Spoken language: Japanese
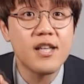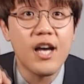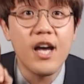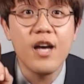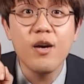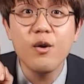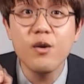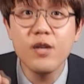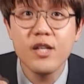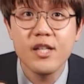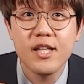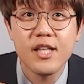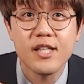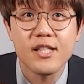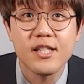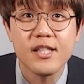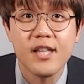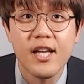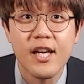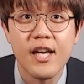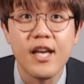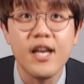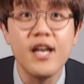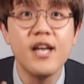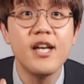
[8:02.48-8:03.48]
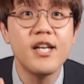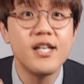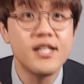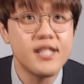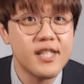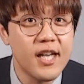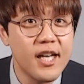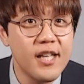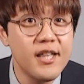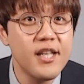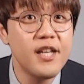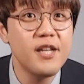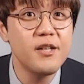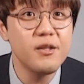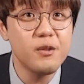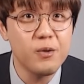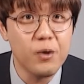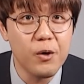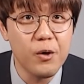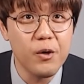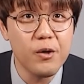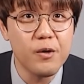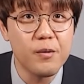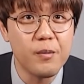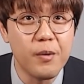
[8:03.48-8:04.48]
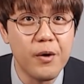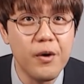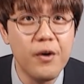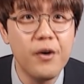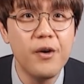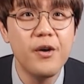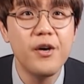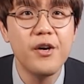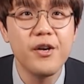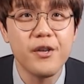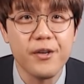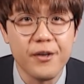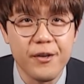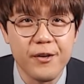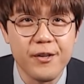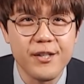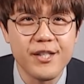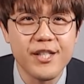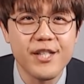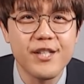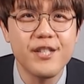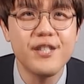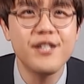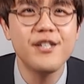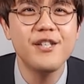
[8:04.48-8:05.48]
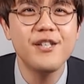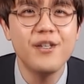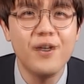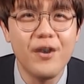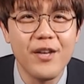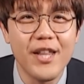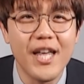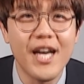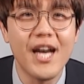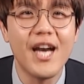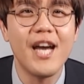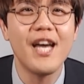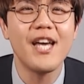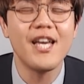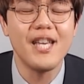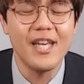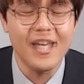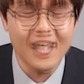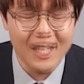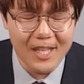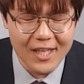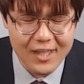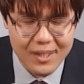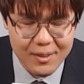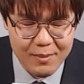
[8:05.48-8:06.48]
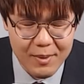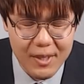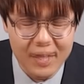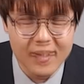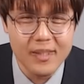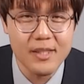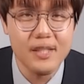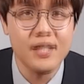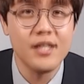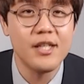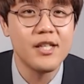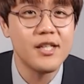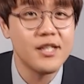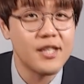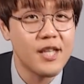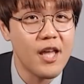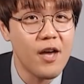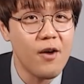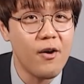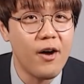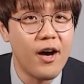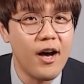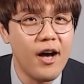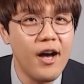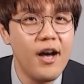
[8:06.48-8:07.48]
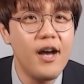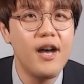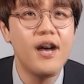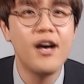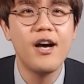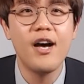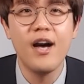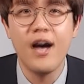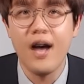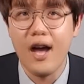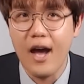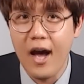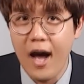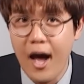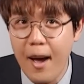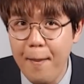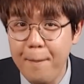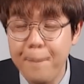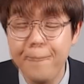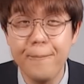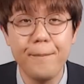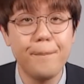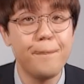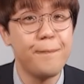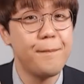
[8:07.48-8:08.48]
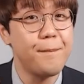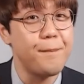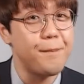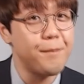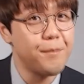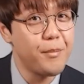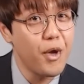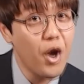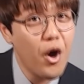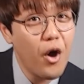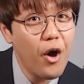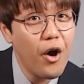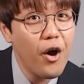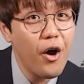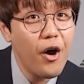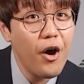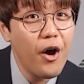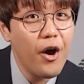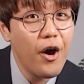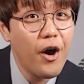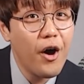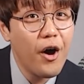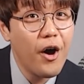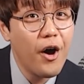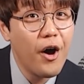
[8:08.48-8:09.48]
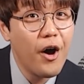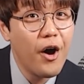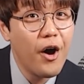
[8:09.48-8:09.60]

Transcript: 最後にですねチャンネル登録もよろしくお願いいたしますではあっぴょん